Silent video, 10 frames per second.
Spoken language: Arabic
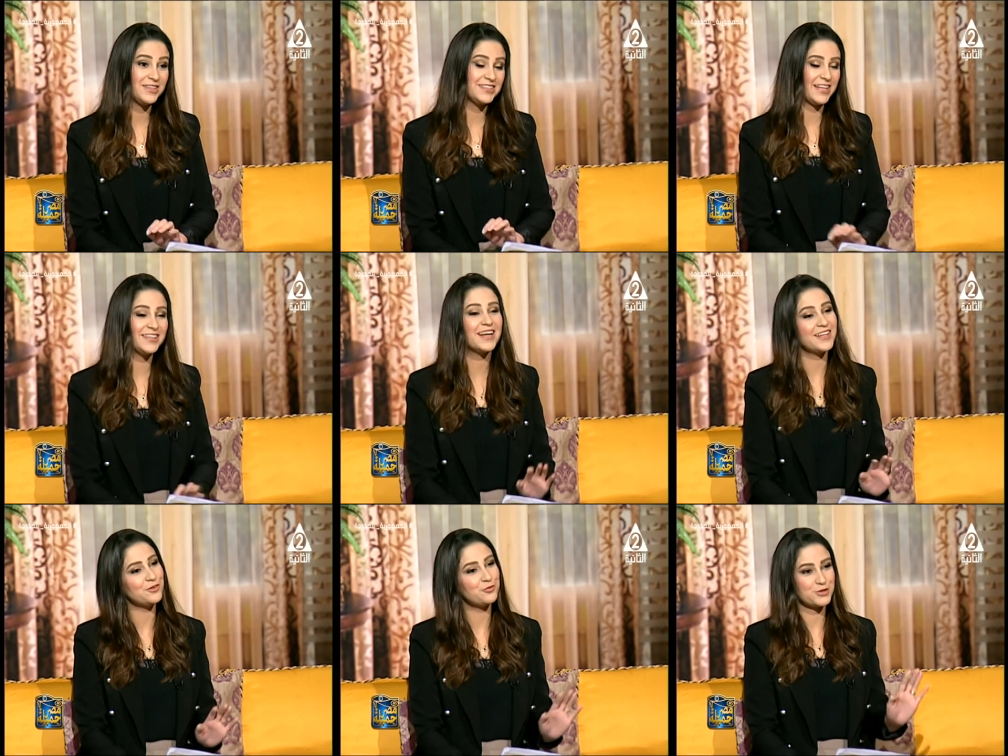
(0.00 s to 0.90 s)
انت عندك
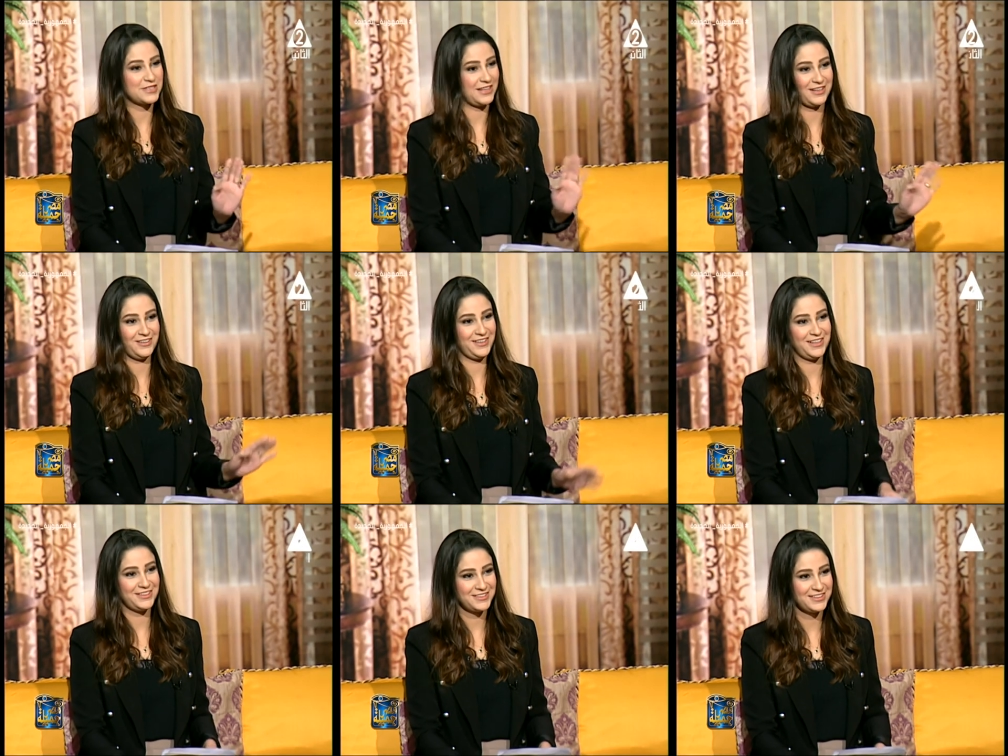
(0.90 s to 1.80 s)
هدف ورساله آه
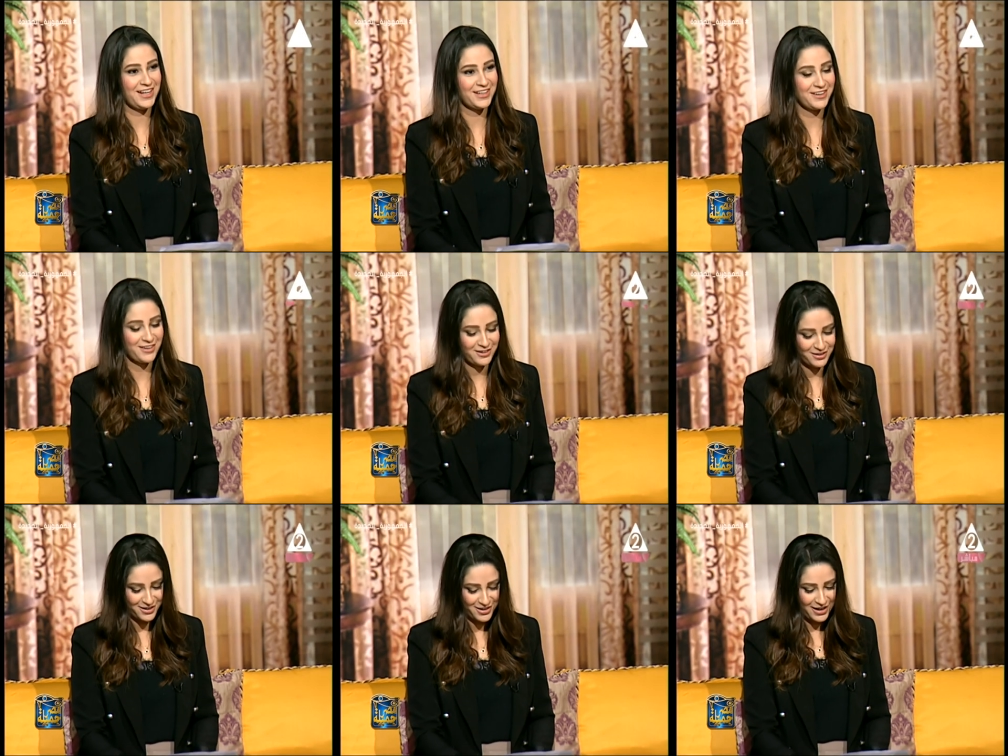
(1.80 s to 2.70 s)
يعني دي حاجه
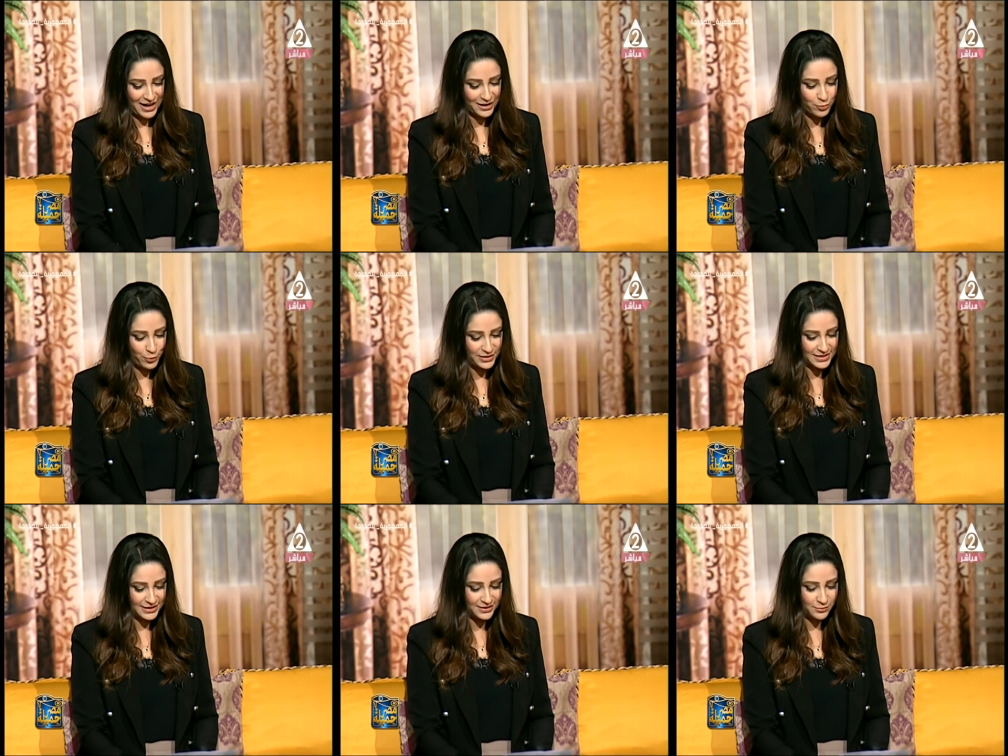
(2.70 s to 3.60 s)
حاجه
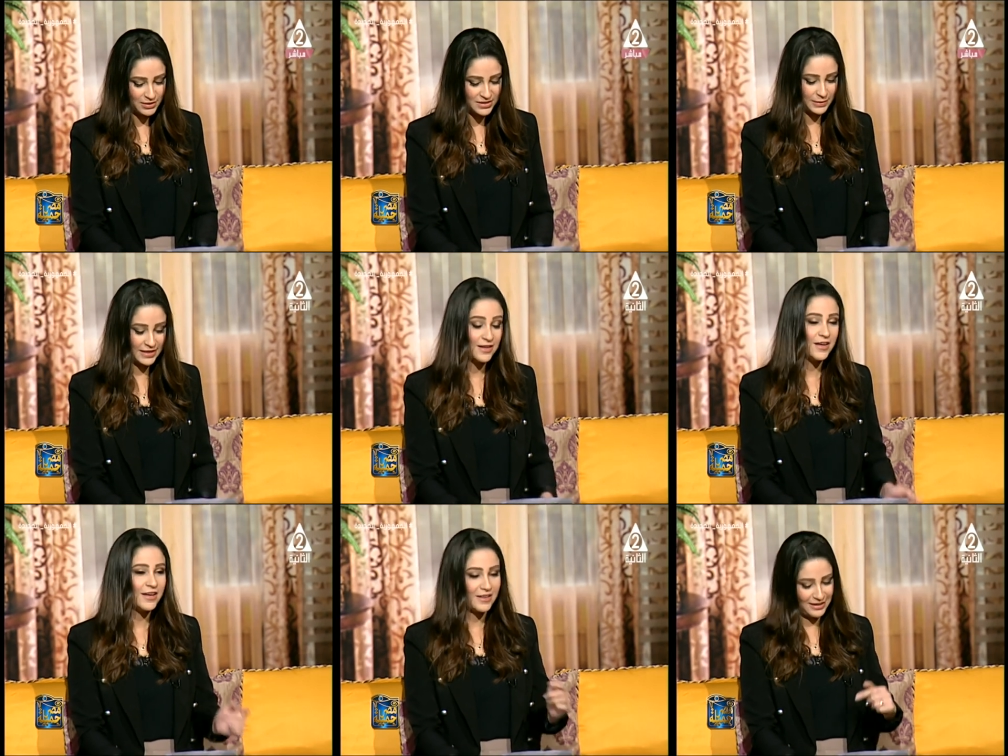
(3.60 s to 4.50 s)
مميزه جدا بالنسبه لك
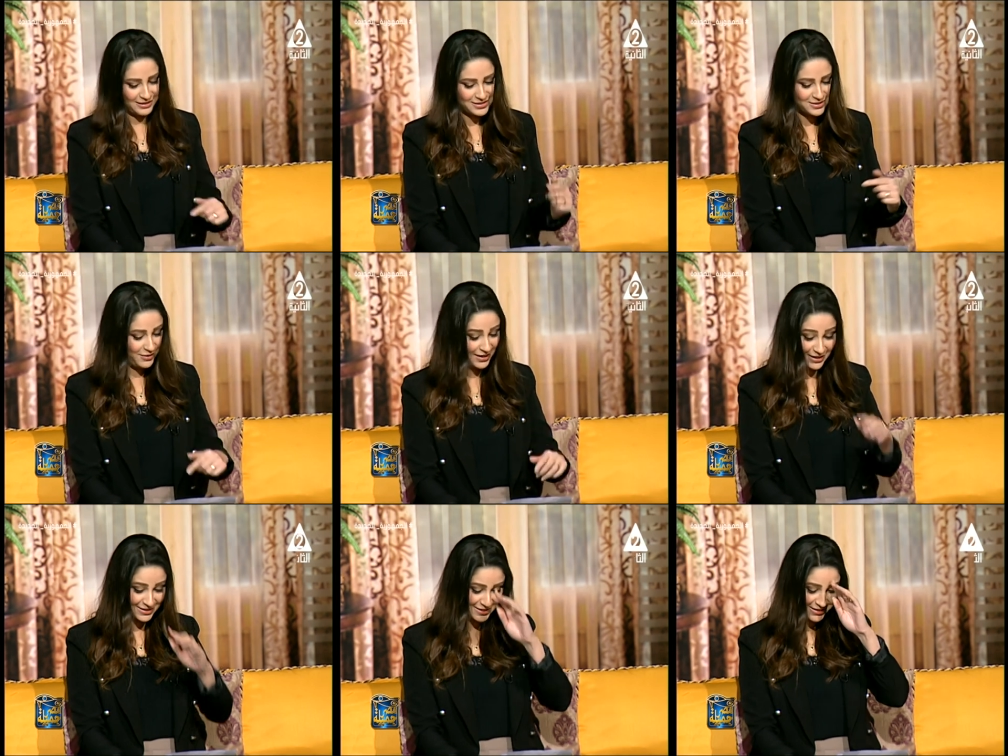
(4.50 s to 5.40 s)
آه، لسه في
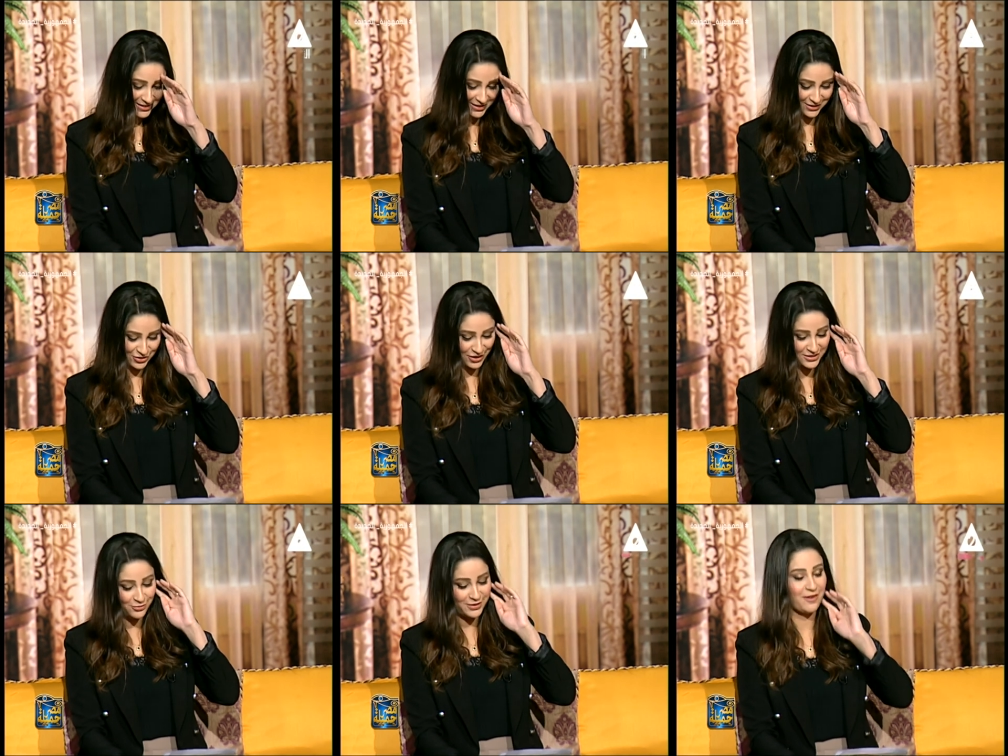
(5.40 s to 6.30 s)
حاجات كتير انت
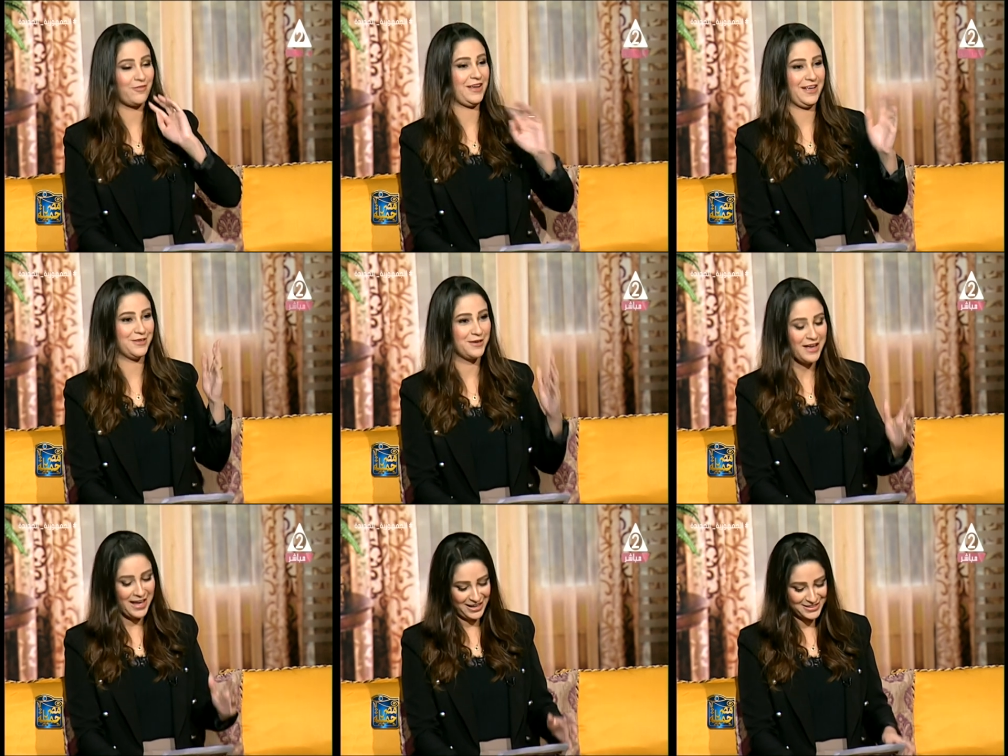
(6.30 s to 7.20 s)
شاركتي فيها بقى يعني
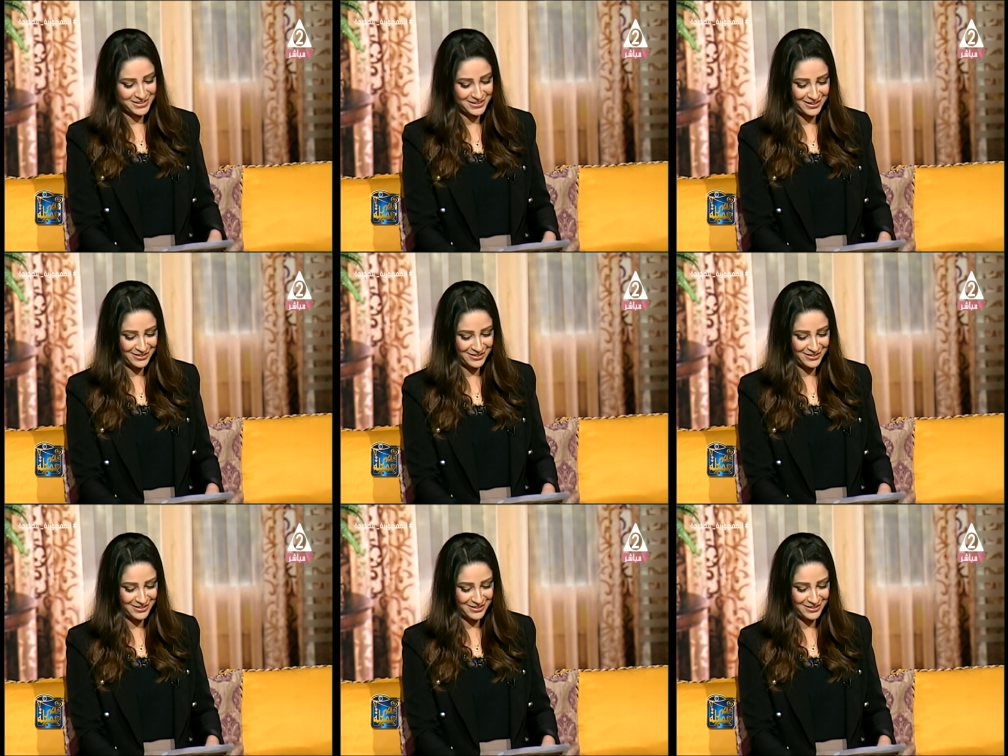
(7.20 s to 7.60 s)
عايزين